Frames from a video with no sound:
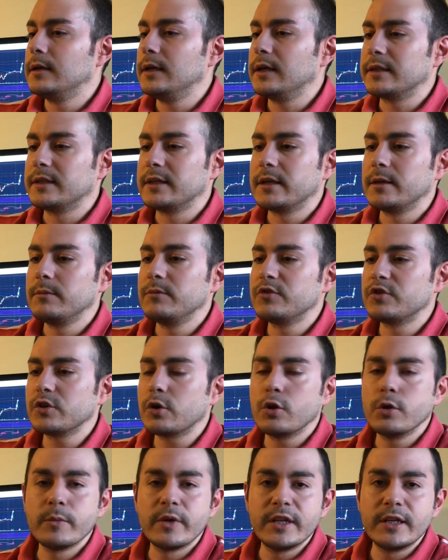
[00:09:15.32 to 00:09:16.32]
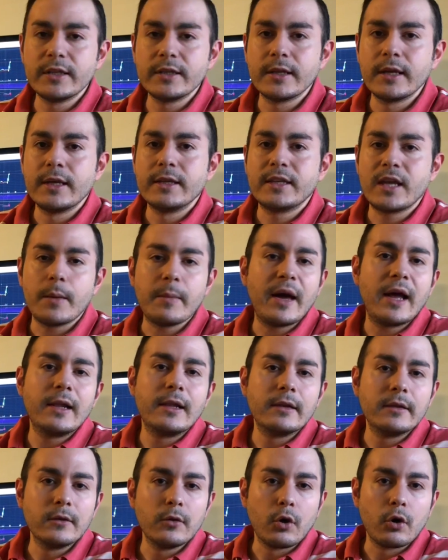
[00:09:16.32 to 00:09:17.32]
yatırımcı olmanın
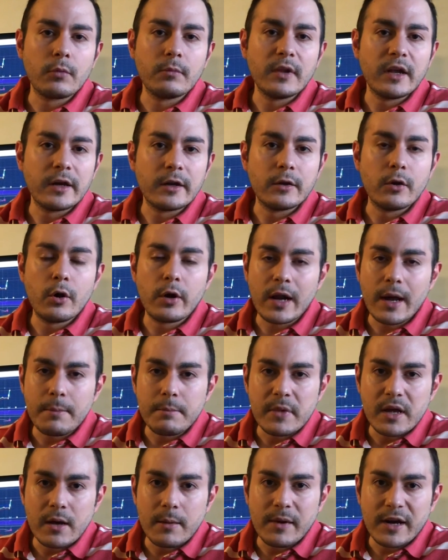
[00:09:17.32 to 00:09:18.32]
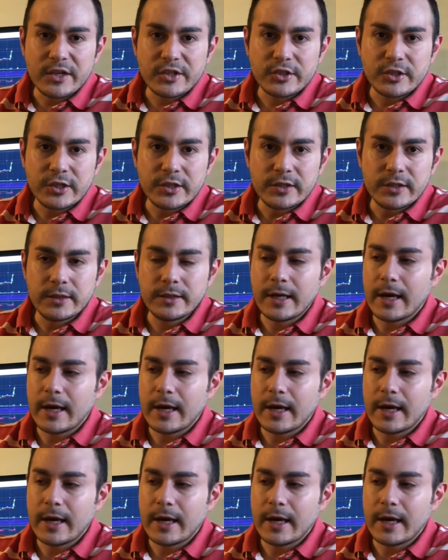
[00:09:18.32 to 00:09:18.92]
temel normlarını öğrenmeye başladı.